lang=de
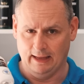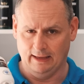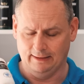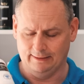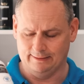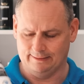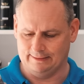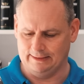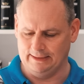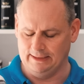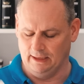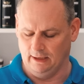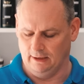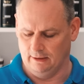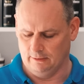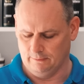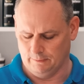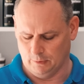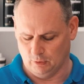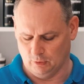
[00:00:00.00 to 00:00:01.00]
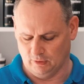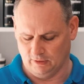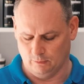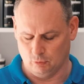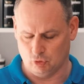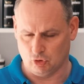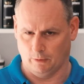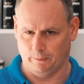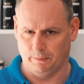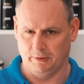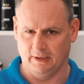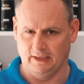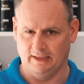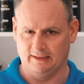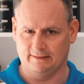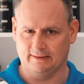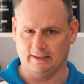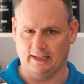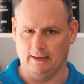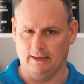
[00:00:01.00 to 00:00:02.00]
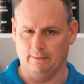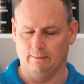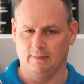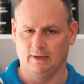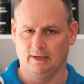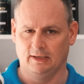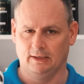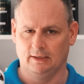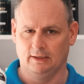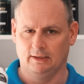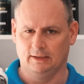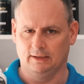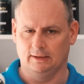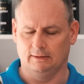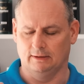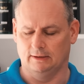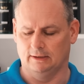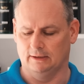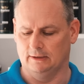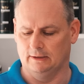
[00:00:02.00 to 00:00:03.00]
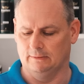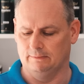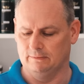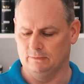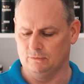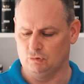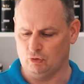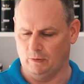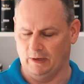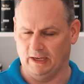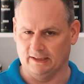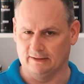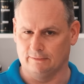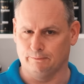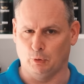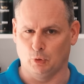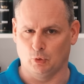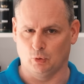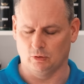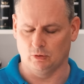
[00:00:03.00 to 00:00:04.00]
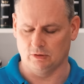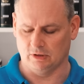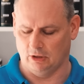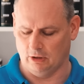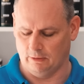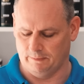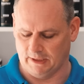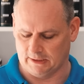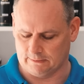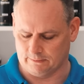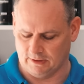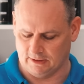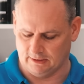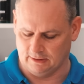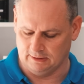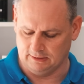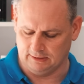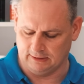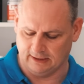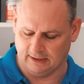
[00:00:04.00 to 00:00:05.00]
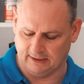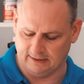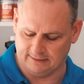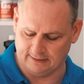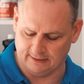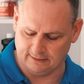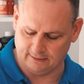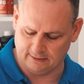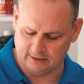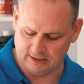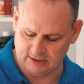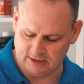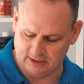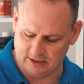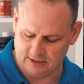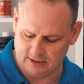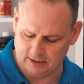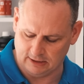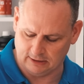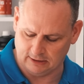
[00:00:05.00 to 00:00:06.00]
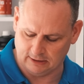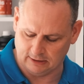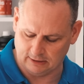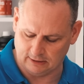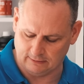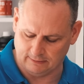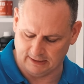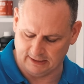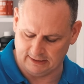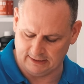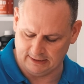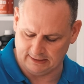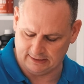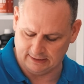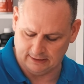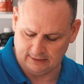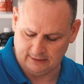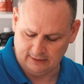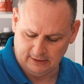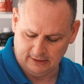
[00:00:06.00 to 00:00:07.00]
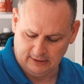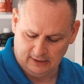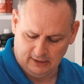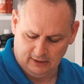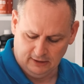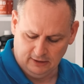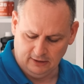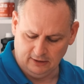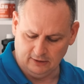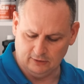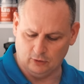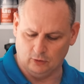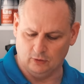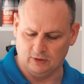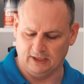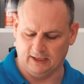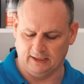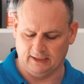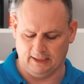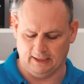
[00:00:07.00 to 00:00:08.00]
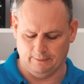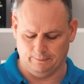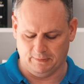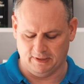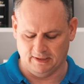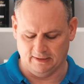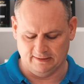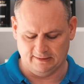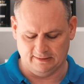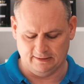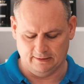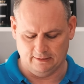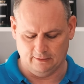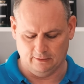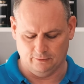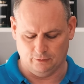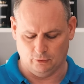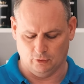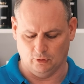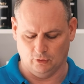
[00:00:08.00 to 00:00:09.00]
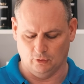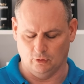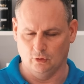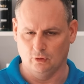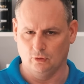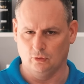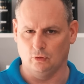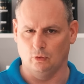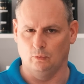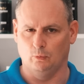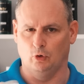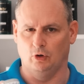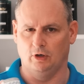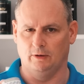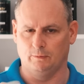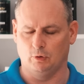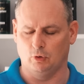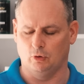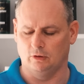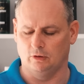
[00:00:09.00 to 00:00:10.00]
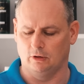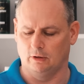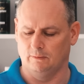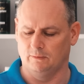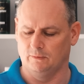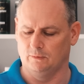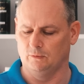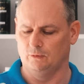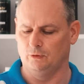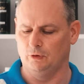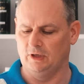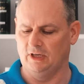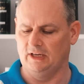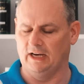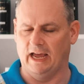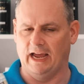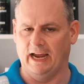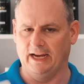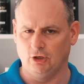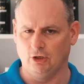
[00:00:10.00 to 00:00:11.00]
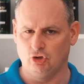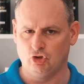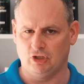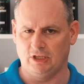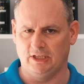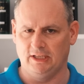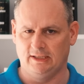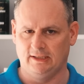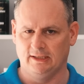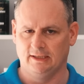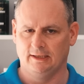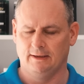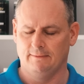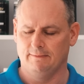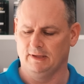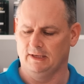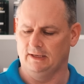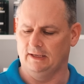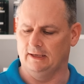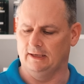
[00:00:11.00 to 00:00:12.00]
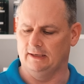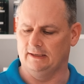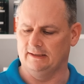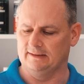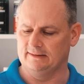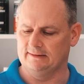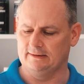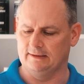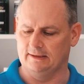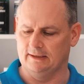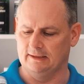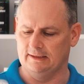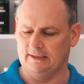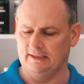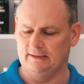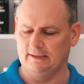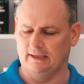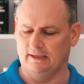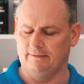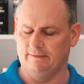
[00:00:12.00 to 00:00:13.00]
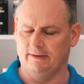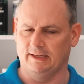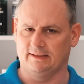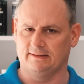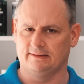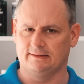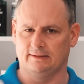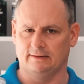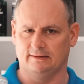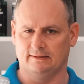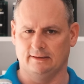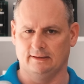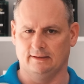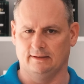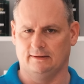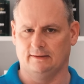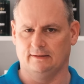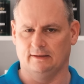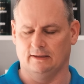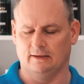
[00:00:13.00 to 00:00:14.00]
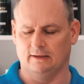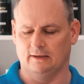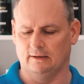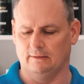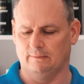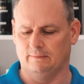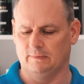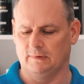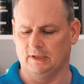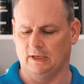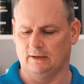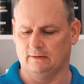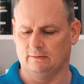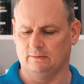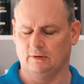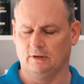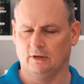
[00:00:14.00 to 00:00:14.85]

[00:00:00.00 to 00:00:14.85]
Seal. Bei uns im Shop extrem äh, schweres Produkt auch, merkt man. Da ist also richtig äh, Qualität drin. So, dann gibt es von Zömöl im Grunde genommen für den Einstieg äh, das äh, Detailwächs sind ähm, ja,